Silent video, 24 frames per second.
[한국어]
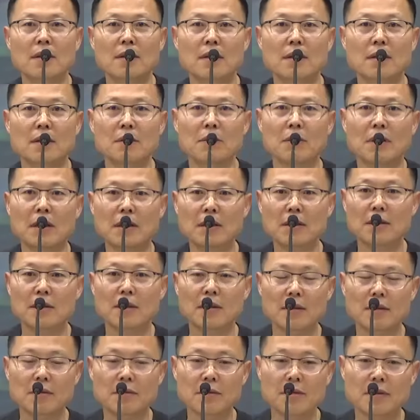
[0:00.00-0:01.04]
예, 화를
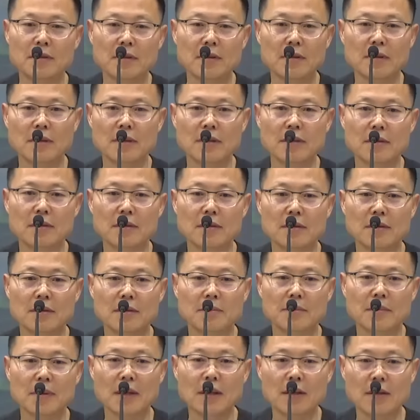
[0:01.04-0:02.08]
내고
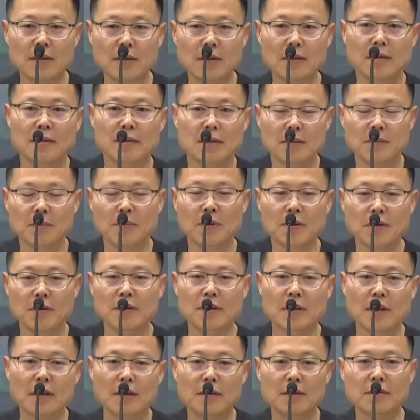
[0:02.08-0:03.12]
스트레스를 막
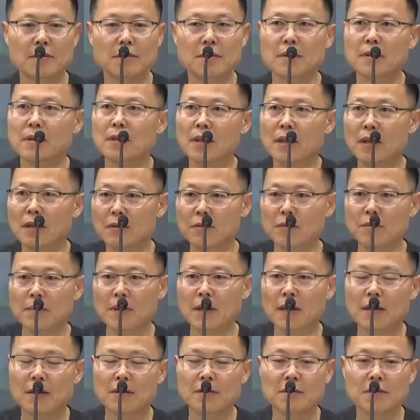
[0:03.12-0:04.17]
표현하고 이렇게 좀
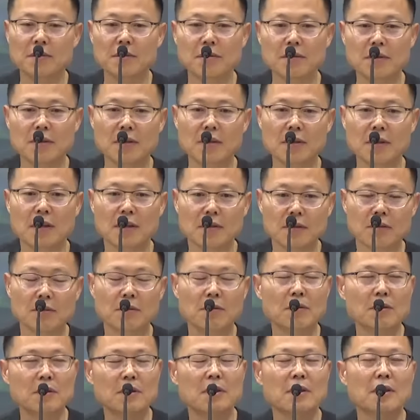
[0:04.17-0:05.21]
하라고 그러고 저렇게 좀
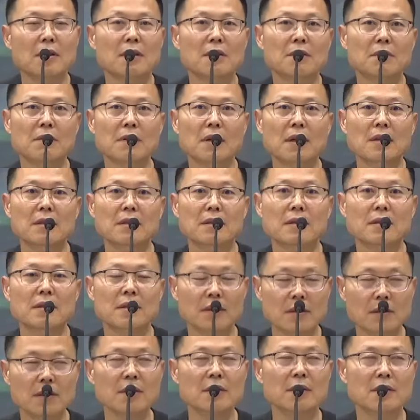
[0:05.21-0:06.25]
고치라고 하는
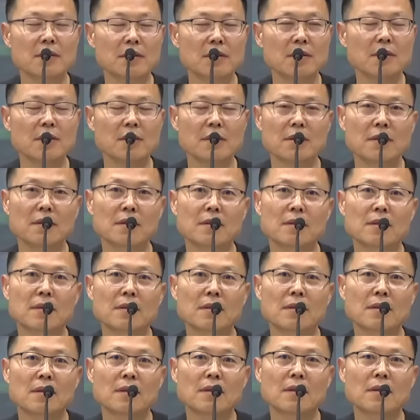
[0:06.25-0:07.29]
그거거든.
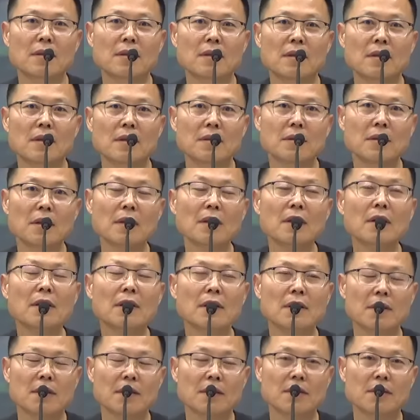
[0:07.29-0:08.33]
예,
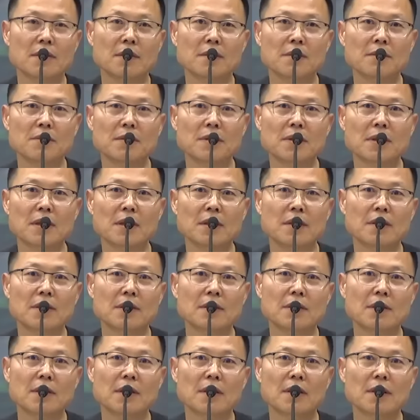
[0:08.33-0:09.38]
세상에 대해서도 우리가
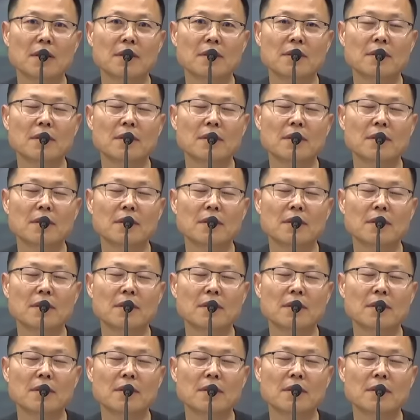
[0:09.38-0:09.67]
그러잖아요.